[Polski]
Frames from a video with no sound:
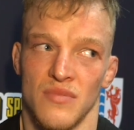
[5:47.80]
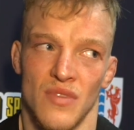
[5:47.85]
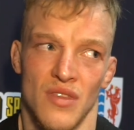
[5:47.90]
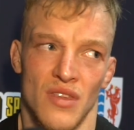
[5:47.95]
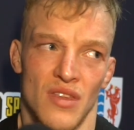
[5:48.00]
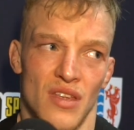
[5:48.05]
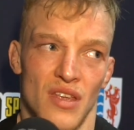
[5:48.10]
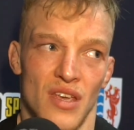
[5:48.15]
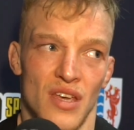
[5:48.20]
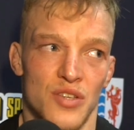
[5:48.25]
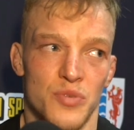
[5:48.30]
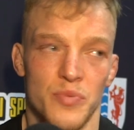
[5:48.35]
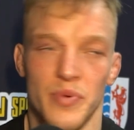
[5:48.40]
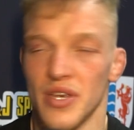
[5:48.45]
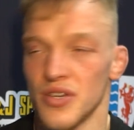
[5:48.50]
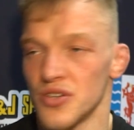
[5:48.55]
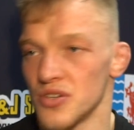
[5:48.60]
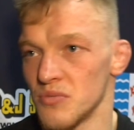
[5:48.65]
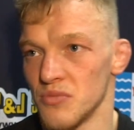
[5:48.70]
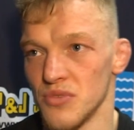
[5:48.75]
Nie
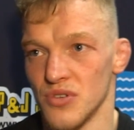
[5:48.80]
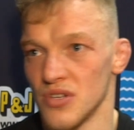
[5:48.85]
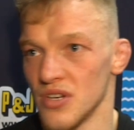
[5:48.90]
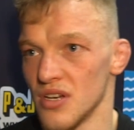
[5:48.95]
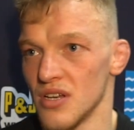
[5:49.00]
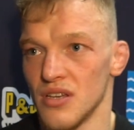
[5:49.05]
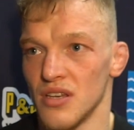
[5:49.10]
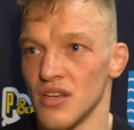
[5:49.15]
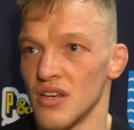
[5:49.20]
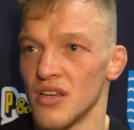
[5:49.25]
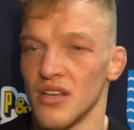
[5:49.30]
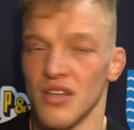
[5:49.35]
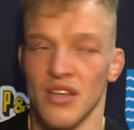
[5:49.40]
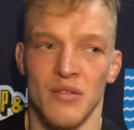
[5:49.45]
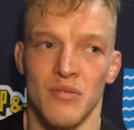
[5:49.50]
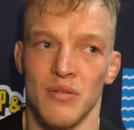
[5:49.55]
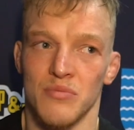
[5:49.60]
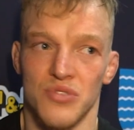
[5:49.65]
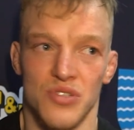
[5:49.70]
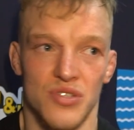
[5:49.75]
śpieszy mi się, nie,
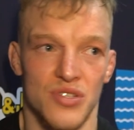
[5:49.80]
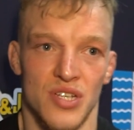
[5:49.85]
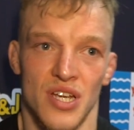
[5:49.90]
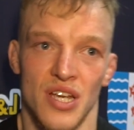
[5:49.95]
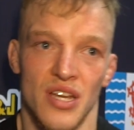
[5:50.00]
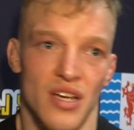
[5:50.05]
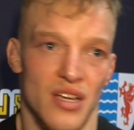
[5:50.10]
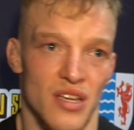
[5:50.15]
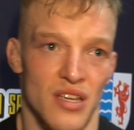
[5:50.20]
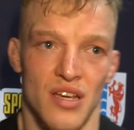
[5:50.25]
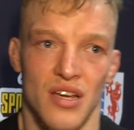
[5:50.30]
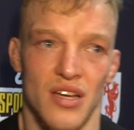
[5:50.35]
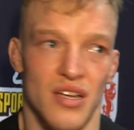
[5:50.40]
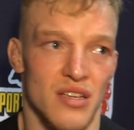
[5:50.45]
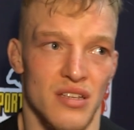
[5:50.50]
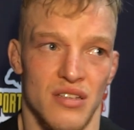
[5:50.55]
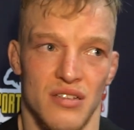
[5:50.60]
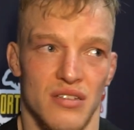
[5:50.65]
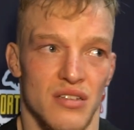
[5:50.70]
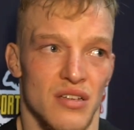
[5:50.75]
nie mam ciśnienia, Nie